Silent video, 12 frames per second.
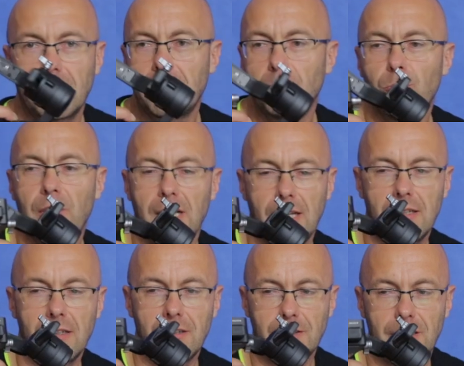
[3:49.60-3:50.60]

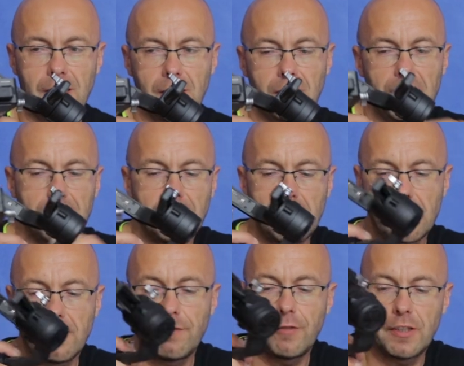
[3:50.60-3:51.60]
gimbala Ronina
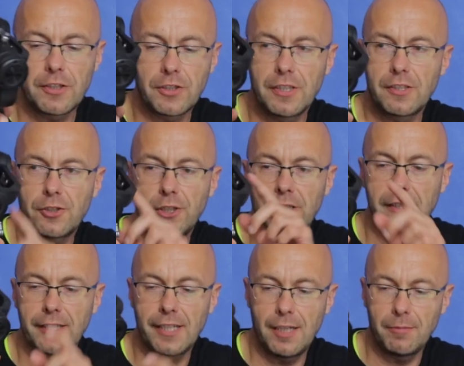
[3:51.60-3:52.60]
S właśnie z
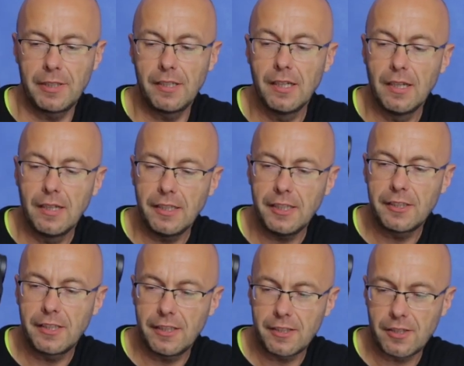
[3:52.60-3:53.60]
silnikami i
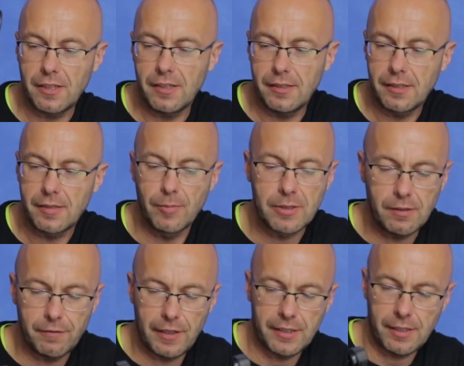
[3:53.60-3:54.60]
też z
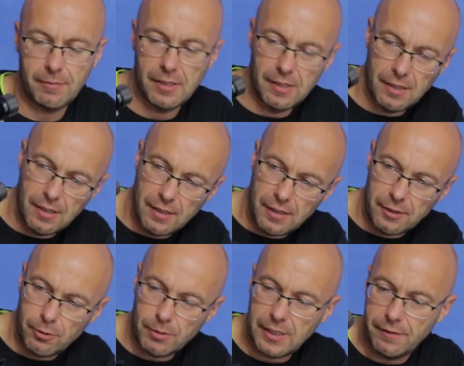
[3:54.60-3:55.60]
mocowaniem.
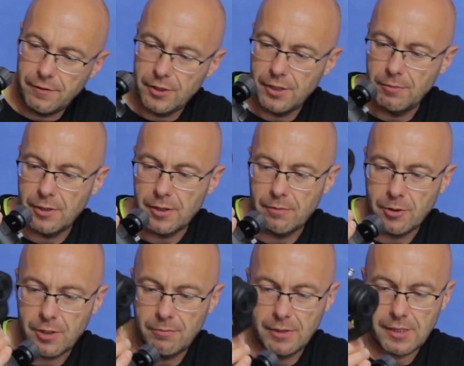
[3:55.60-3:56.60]
Tutaj widzimy, że
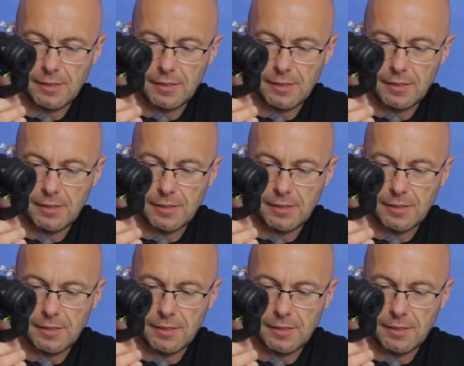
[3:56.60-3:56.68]
możemy